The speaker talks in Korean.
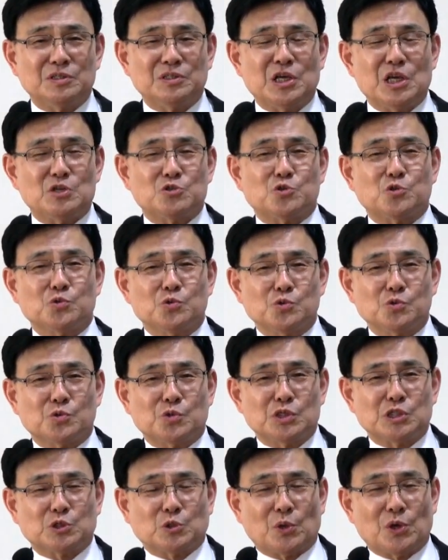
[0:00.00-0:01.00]
예수
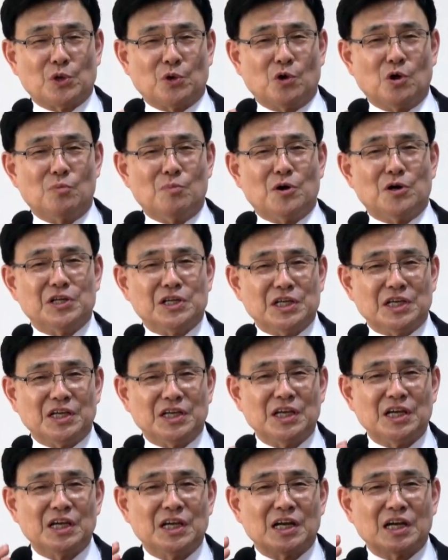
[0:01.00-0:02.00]
그리스도의
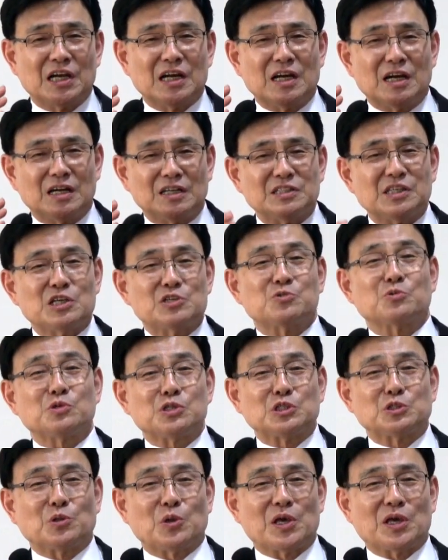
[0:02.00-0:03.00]
어머니가 예수
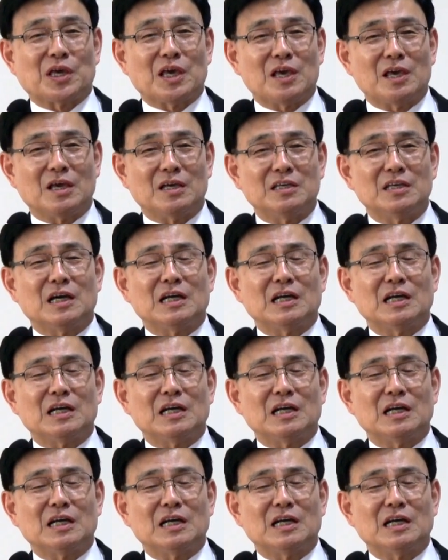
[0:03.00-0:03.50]
그리스도에게